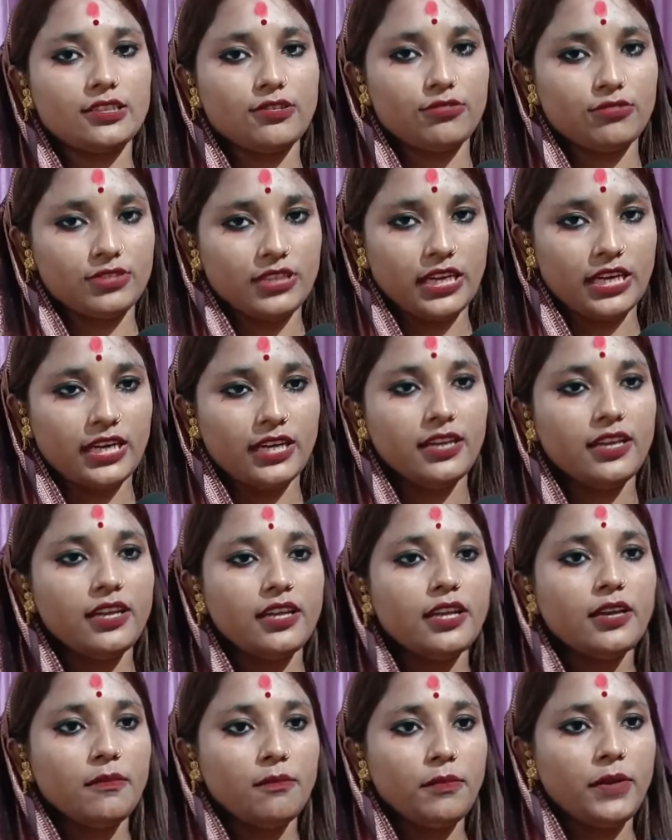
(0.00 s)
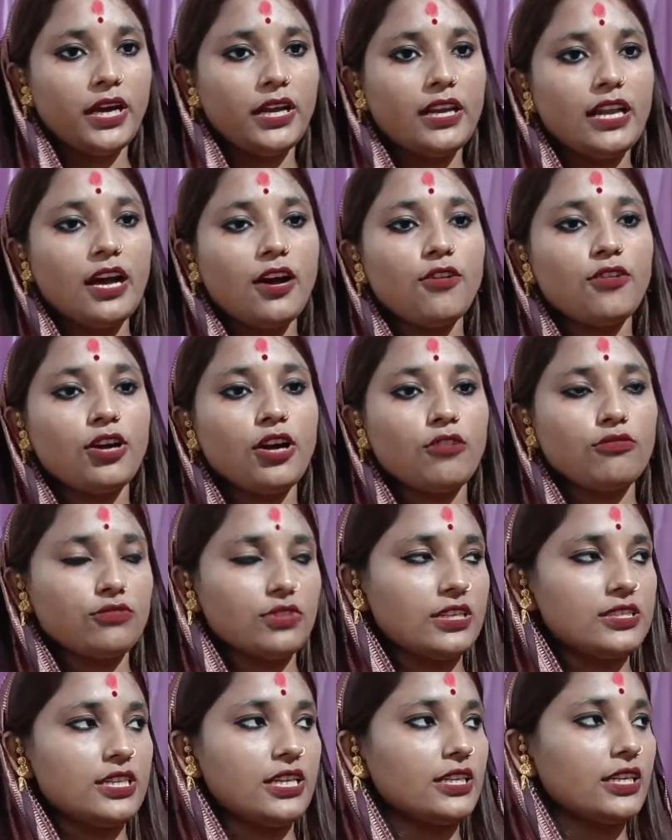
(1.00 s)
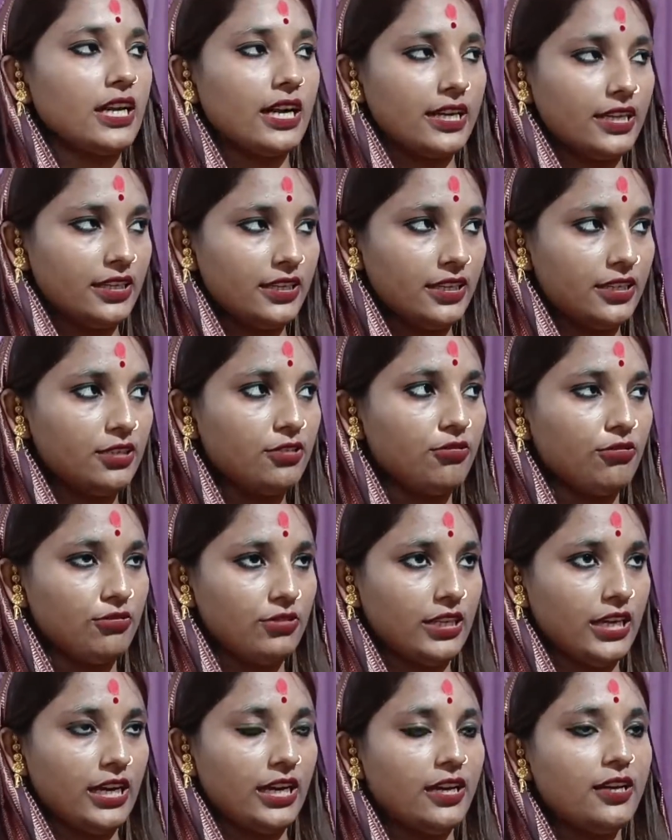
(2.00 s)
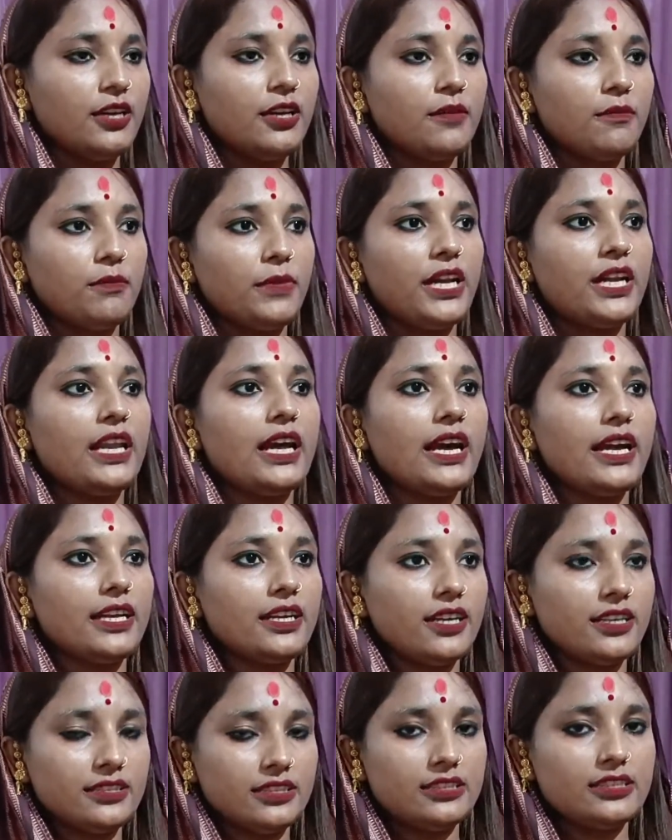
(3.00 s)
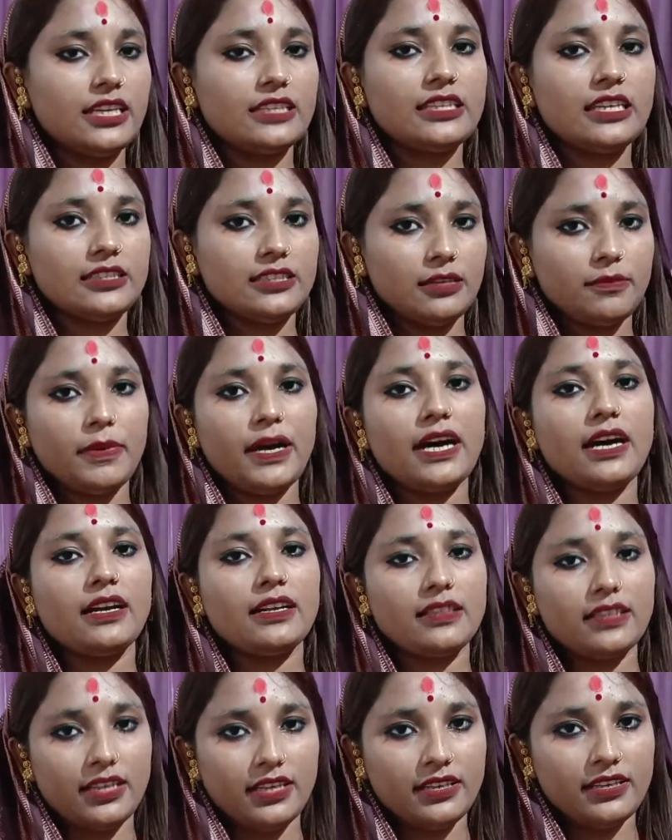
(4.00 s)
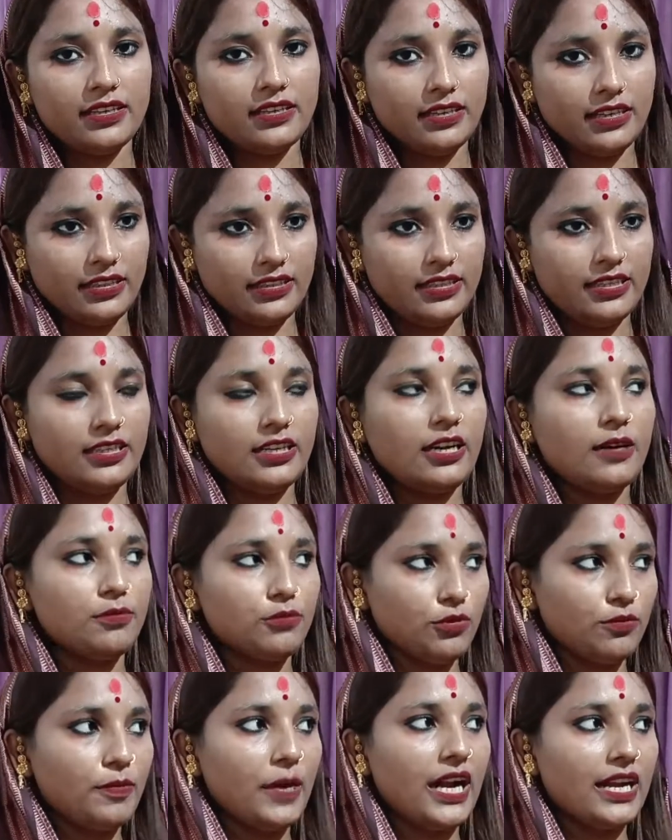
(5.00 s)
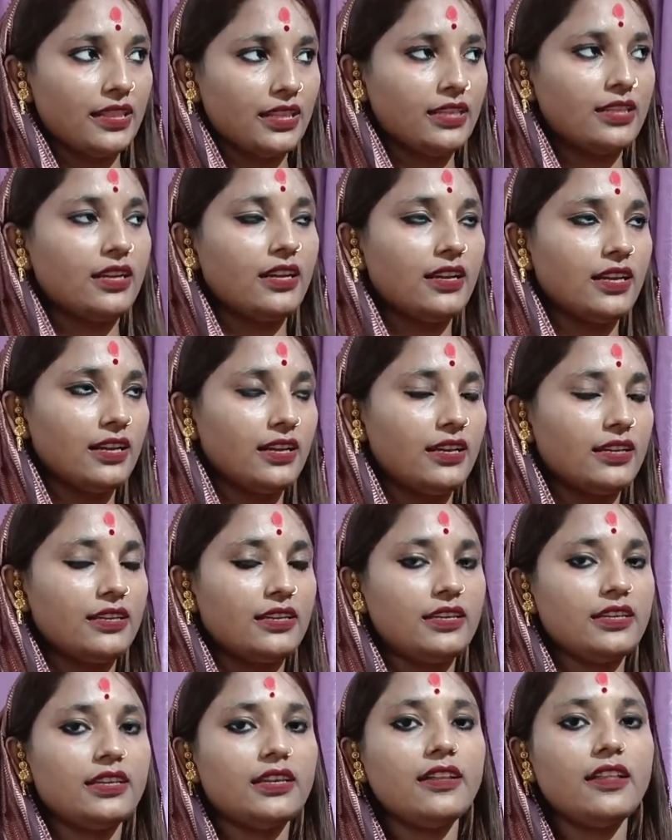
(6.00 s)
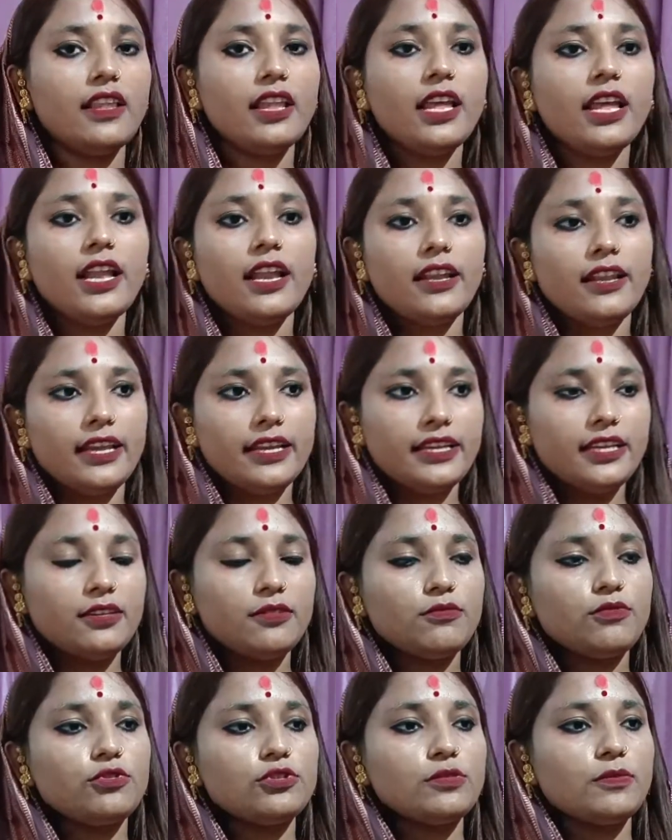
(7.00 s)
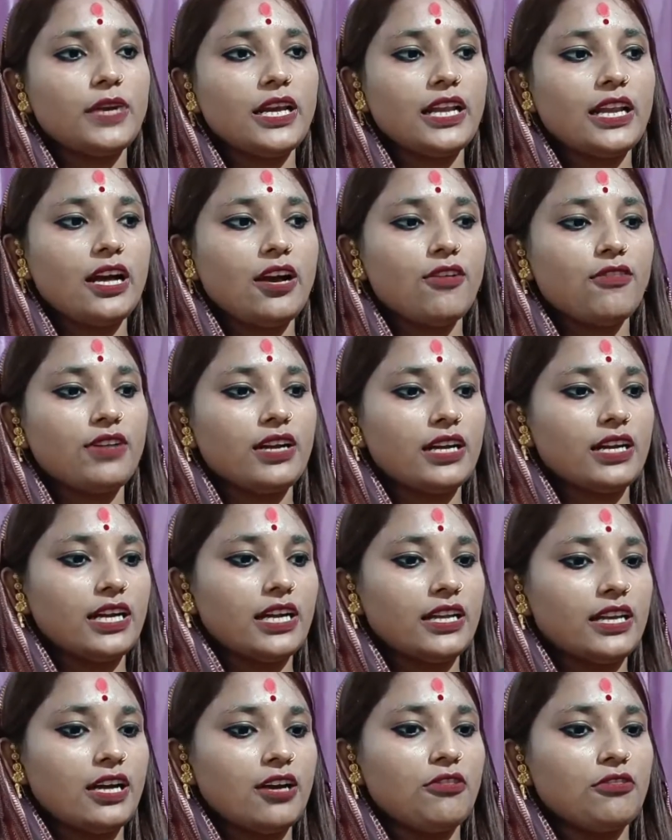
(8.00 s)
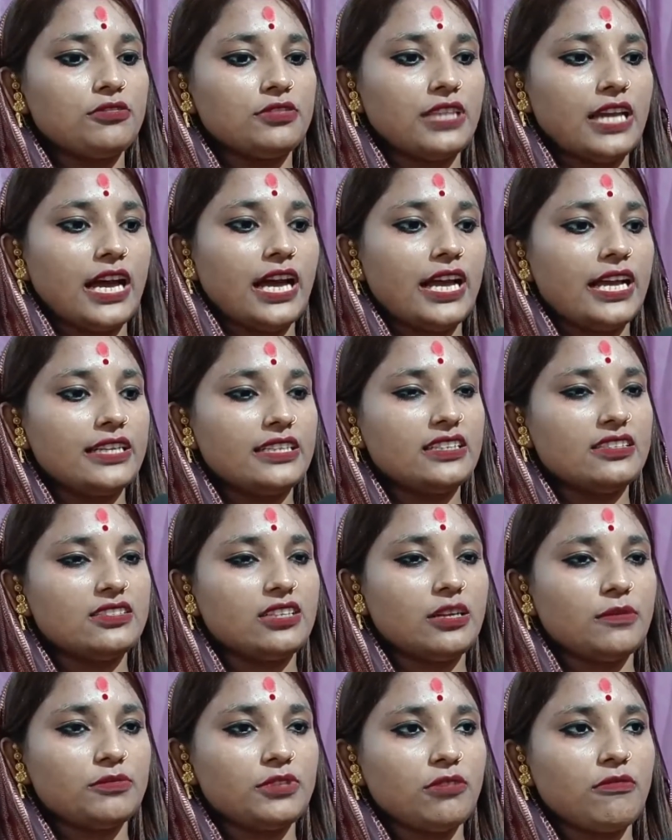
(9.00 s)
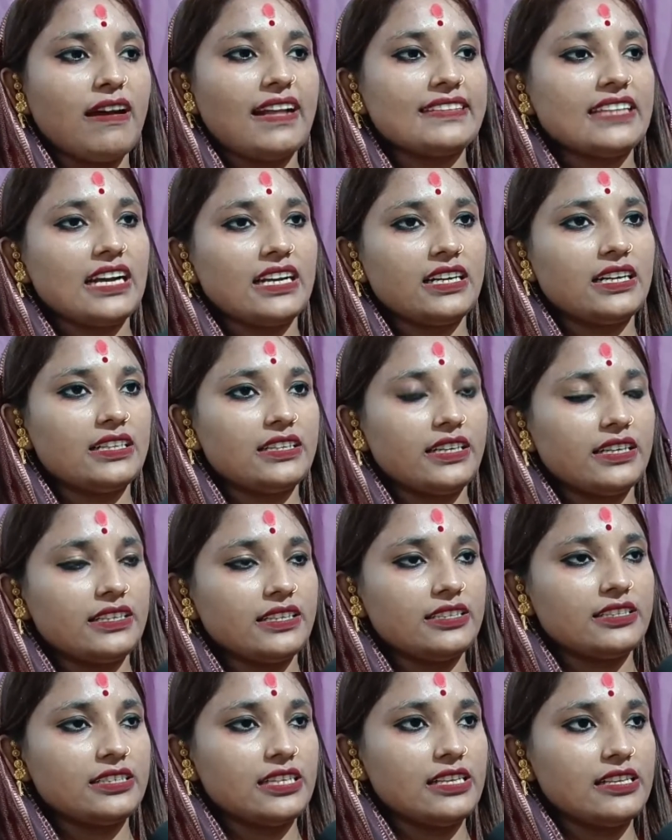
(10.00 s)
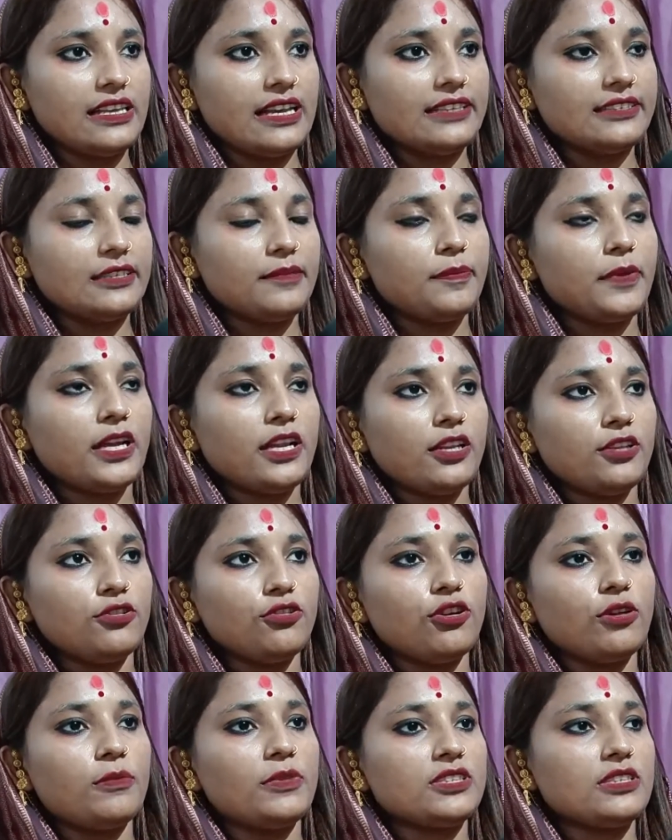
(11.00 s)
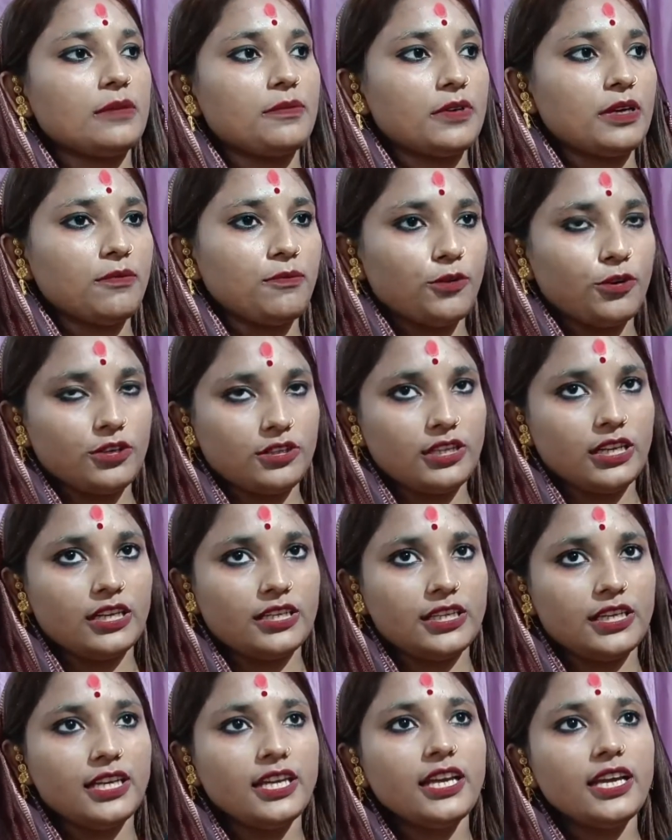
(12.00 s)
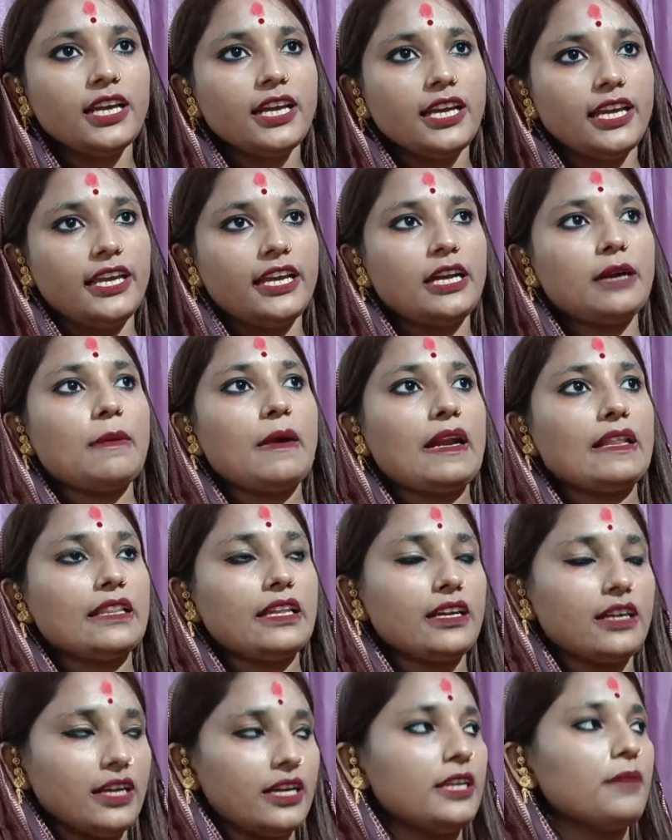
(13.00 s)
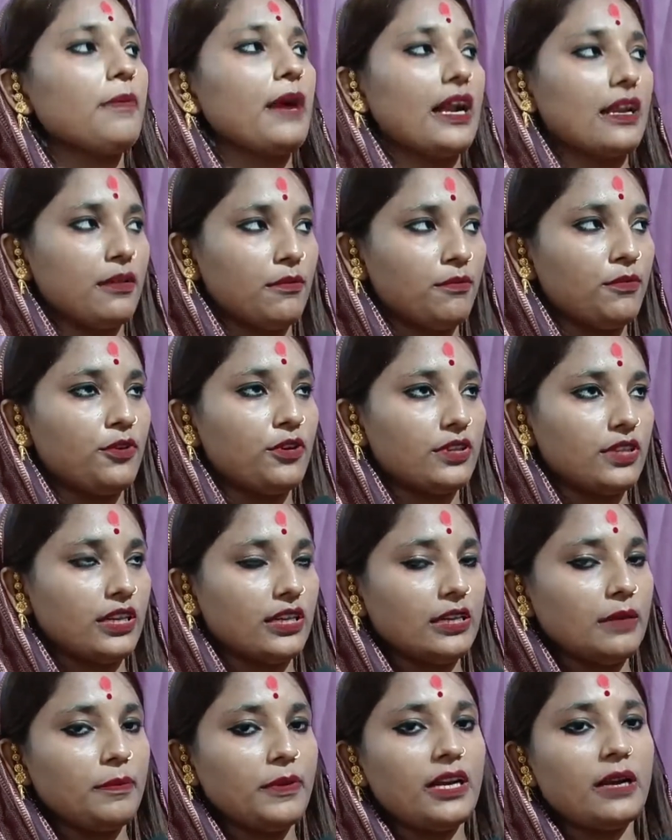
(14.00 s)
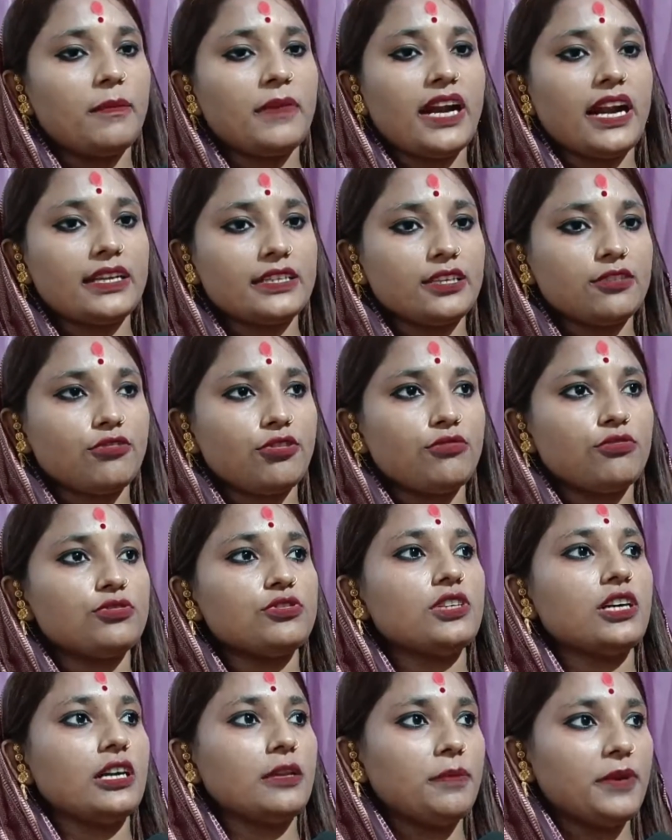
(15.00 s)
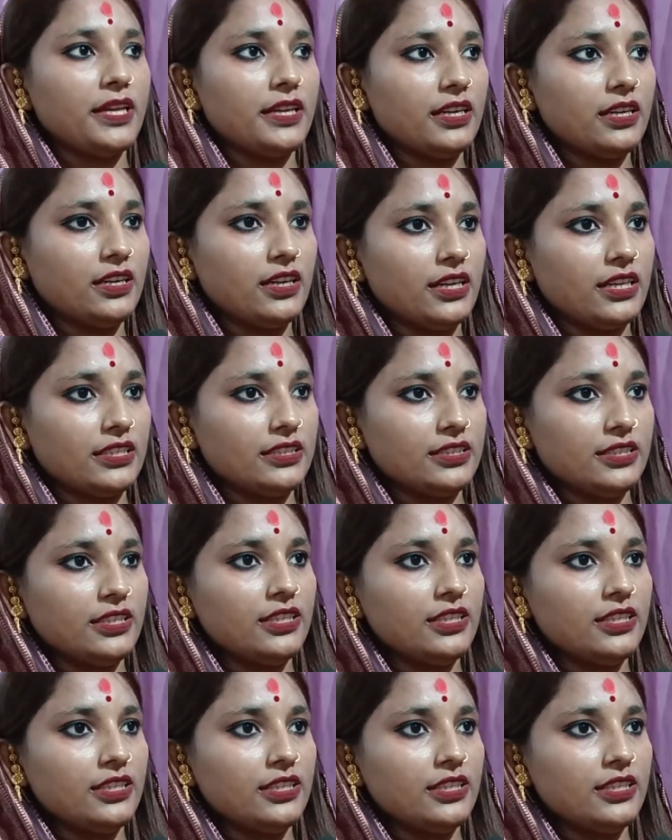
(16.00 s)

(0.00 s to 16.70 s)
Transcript: होता है महिलाओं का उतना जानकारी नहीं होता है महिलाएं घर से ज़्यादातर बाहर नहीं निकलती अब तो बाहर निकलने लगी हैं लेकिन कुछ महिलाओं का कहना होता है कि सब तो वादा कर करके चल जाए थे पहलियो हमें सबके वोट दलिए एक बार ने कई बार हम वोट दलिए पर हमरा कोई कुछ करबे नहीं करे